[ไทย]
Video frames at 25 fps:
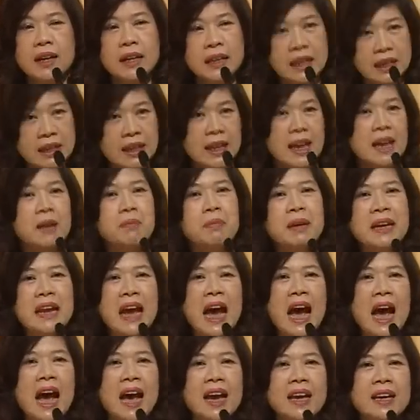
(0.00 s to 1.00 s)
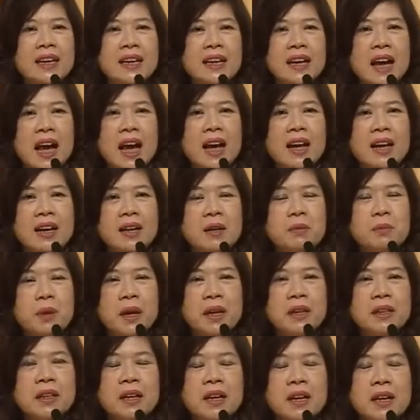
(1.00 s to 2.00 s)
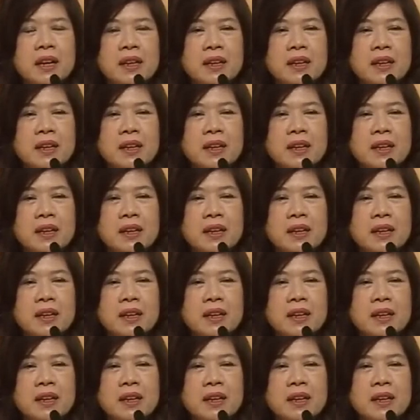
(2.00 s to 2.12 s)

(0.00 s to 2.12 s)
หลีกเลี่ยงไม่ได้นะคะเพราะฉะนั้น